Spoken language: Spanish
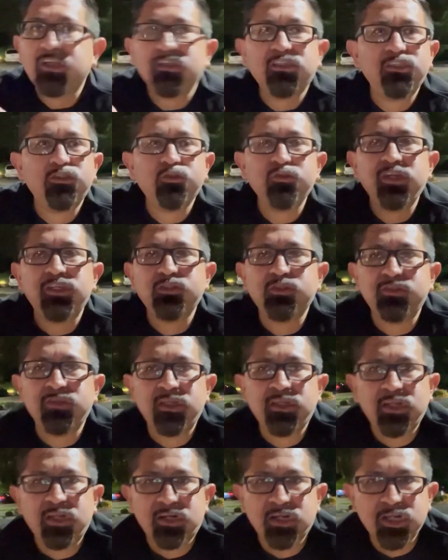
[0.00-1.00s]
es una zona
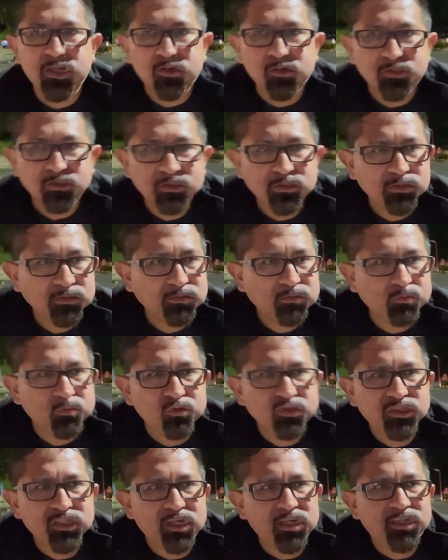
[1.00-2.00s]
de ricos,
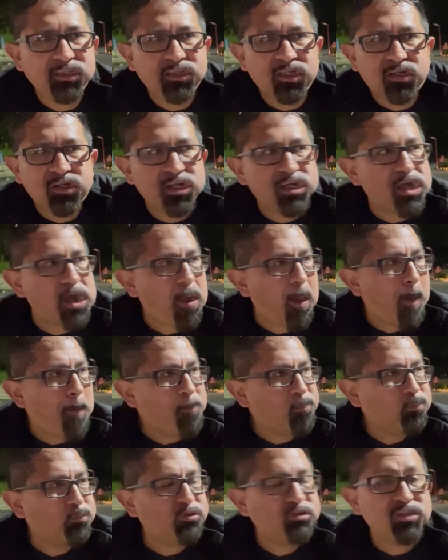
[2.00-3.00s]
mucha gente rica,
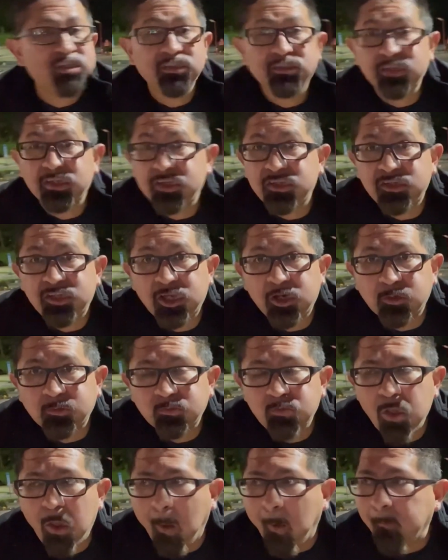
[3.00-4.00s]
mucha gente de dinero.
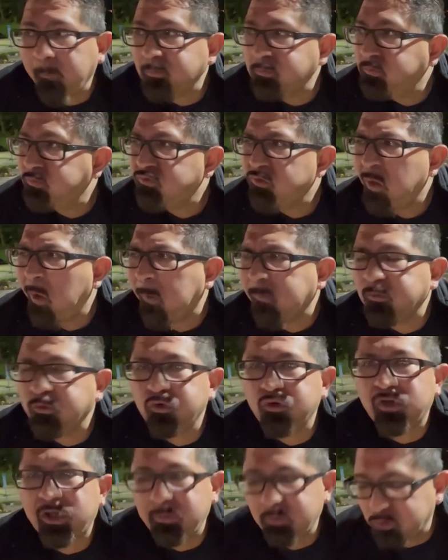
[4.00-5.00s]

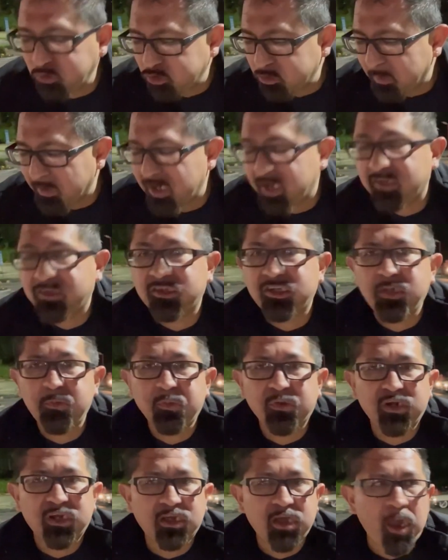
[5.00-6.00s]
No hay mucho malandrín
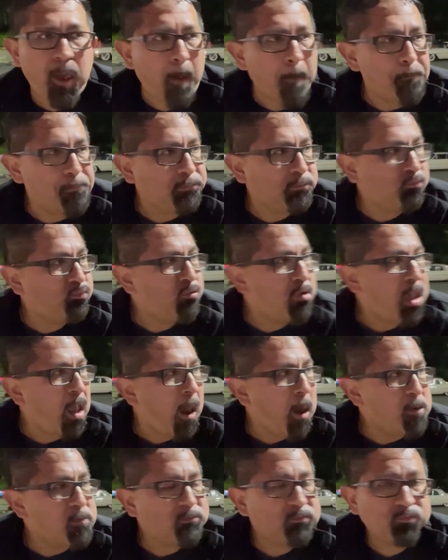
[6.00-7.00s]
por acá.
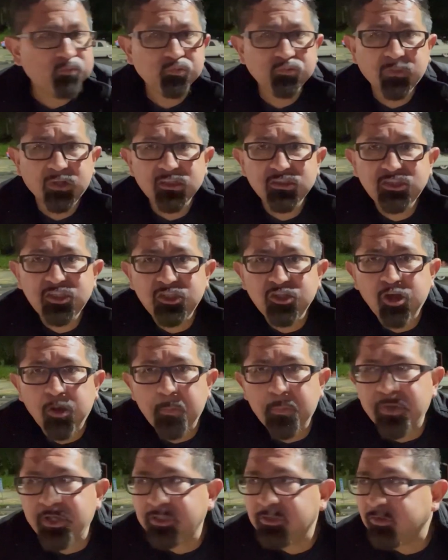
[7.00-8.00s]
Si no,
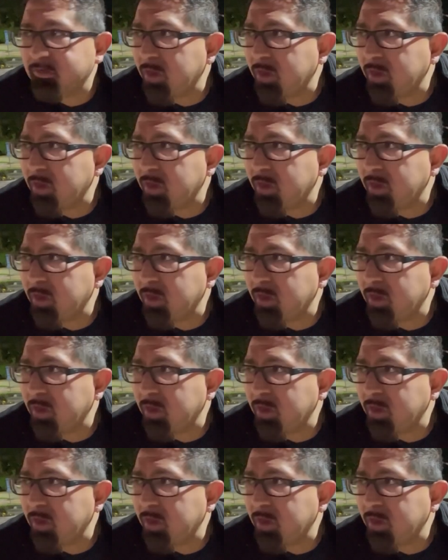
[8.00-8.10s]
pues